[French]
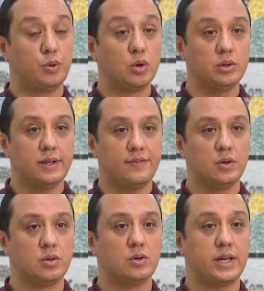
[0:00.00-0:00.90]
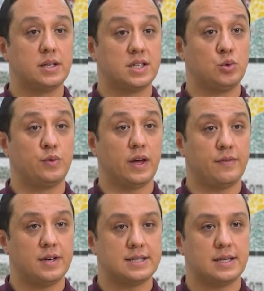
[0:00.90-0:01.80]
plus gros défi auquel j'ai dû faire
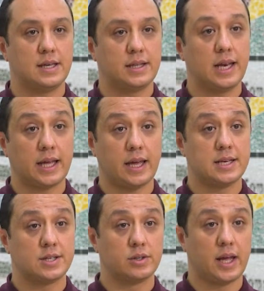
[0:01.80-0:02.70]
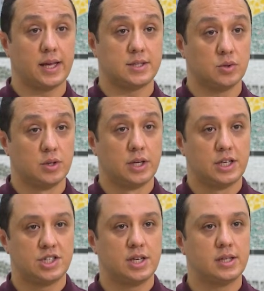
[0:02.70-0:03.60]
face, ça a été la création d'un réseau.
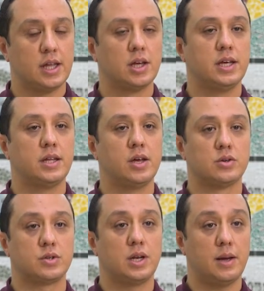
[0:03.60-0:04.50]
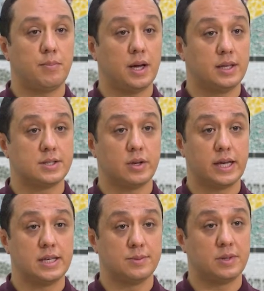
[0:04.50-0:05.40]
J'ai été aidé en cela par les
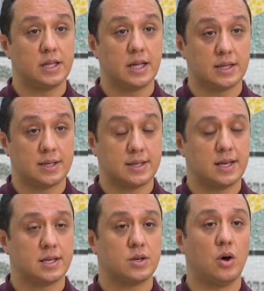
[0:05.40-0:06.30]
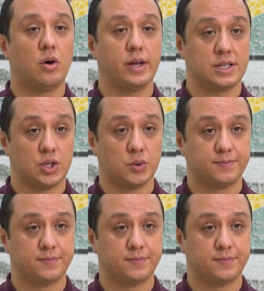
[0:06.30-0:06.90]
organismes d'aide à l'installation en région.